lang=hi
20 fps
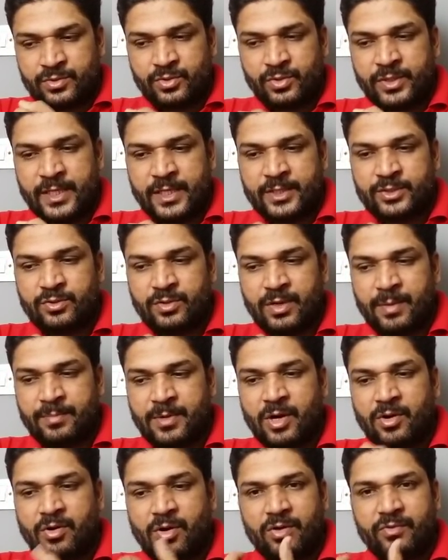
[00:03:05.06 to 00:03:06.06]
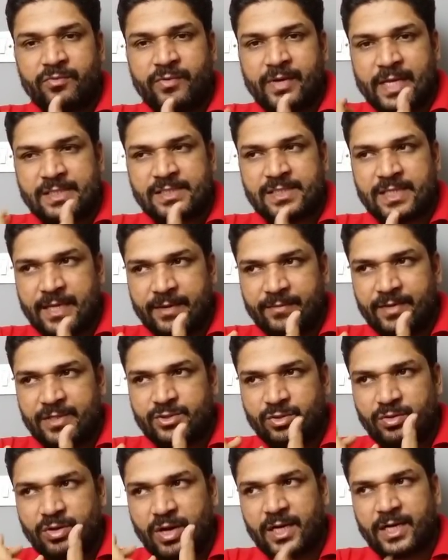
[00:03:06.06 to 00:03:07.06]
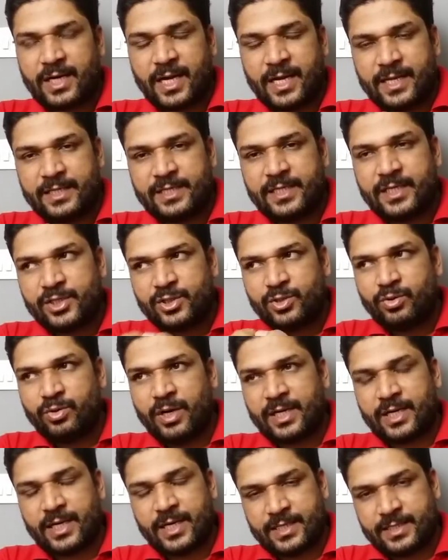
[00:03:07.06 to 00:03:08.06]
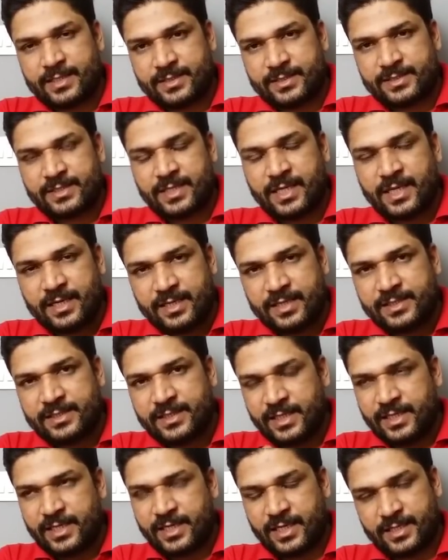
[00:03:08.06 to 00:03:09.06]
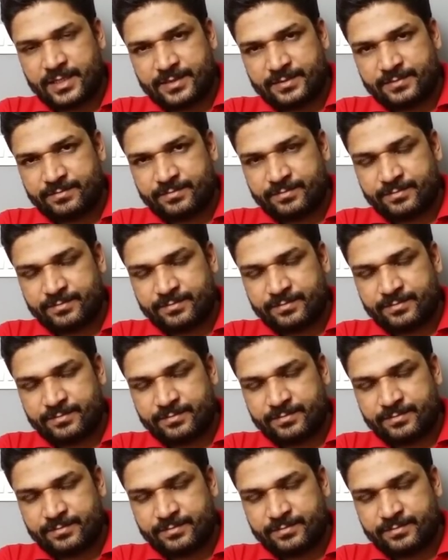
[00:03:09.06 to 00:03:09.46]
तो ये जो आपका कॉन्फिडेंस लेवल जो घटा है ये क्यों घटा है इसका रीज़न क्या है